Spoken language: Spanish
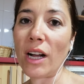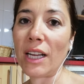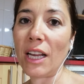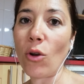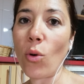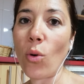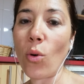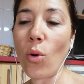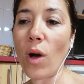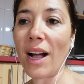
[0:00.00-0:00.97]
a que
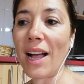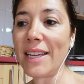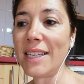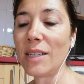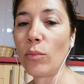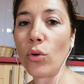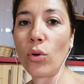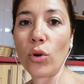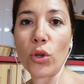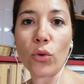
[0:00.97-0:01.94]
lo hagáis
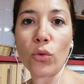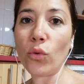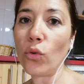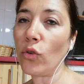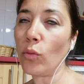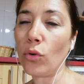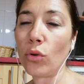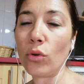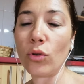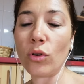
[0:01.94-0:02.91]
por YouTube o
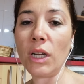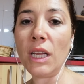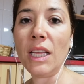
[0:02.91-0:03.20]
por